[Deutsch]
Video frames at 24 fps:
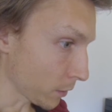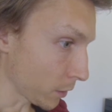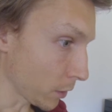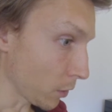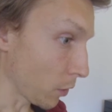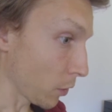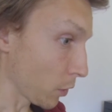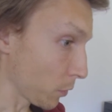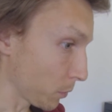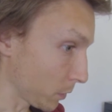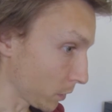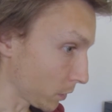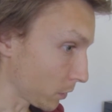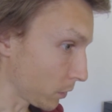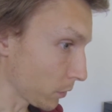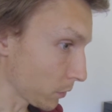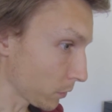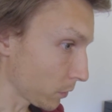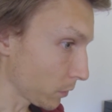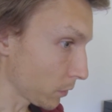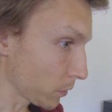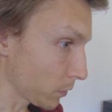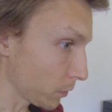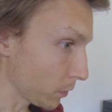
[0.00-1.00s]
Geht auch über dein
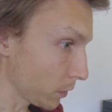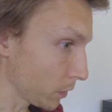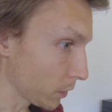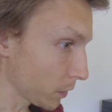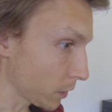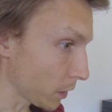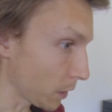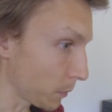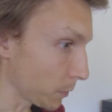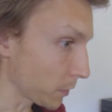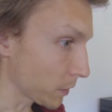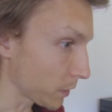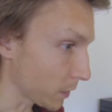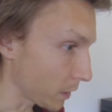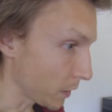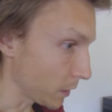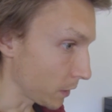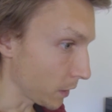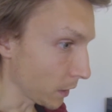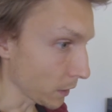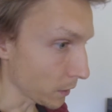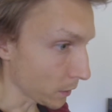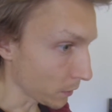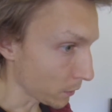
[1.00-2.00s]
Konto natürlich, aber es
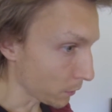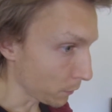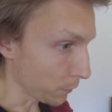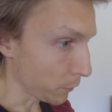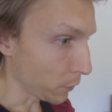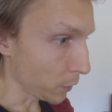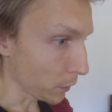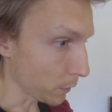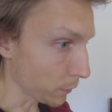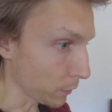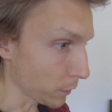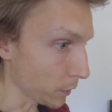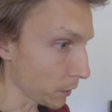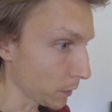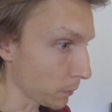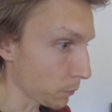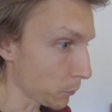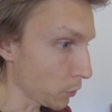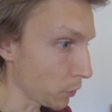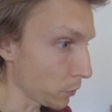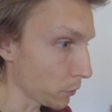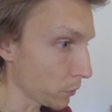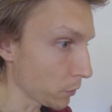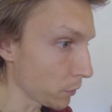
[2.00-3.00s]
geht jetzt sofort von deinem
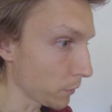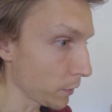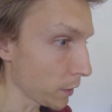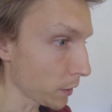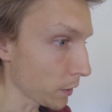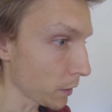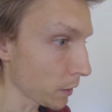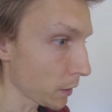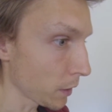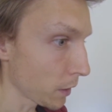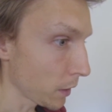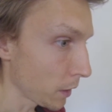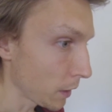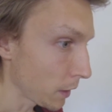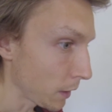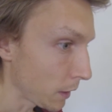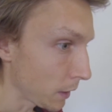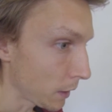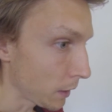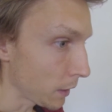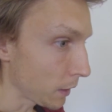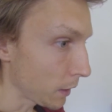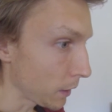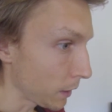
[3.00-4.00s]
Konto weg.
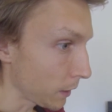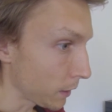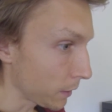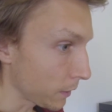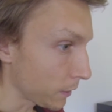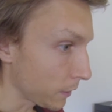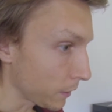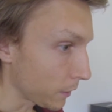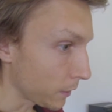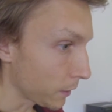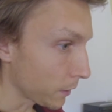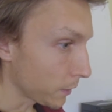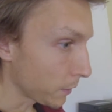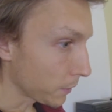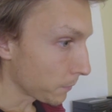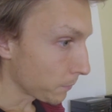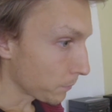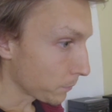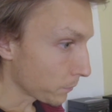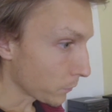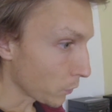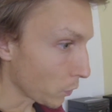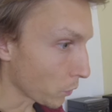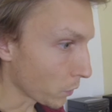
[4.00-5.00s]

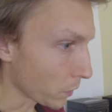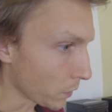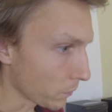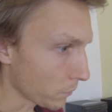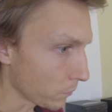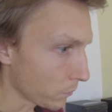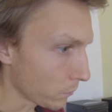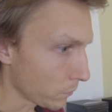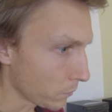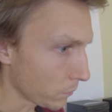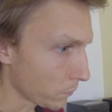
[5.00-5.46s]
Ähm, oder.